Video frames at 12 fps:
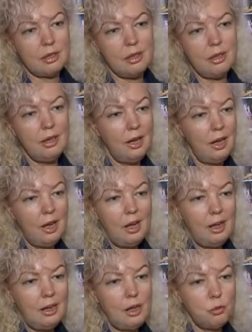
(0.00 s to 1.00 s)
И
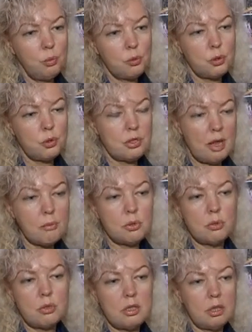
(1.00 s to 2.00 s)
я думаю, что сами
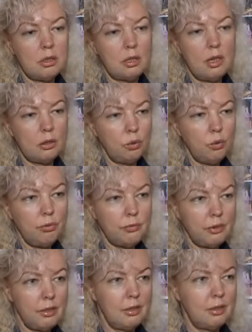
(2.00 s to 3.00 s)
студенты
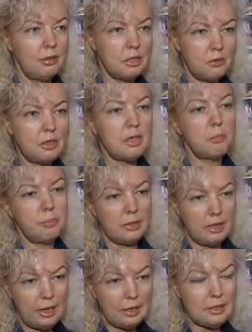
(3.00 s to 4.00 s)
готовы действительно
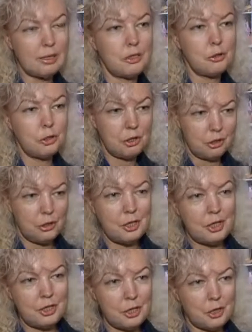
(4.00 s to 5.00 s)
поделиться
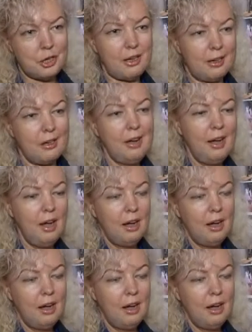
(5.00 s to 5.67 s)
частичкой